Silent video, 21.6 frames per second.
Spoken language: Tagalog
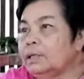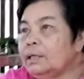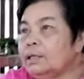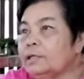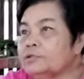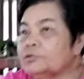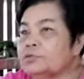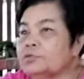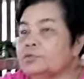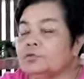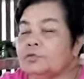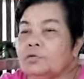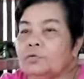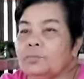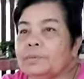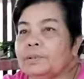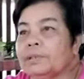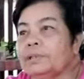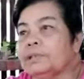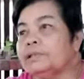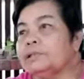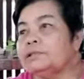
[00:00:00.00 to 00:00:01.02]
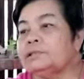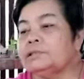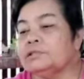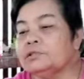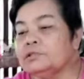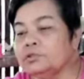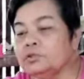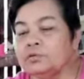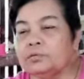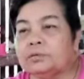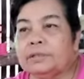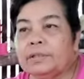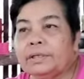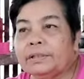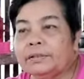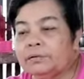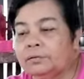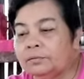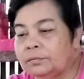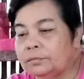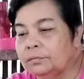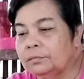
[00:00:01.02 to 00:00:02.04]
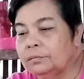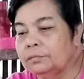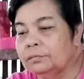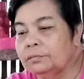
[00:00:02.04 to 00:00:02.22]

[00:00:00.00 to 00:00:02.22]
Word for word: Lisod ko makadesisyon dayon.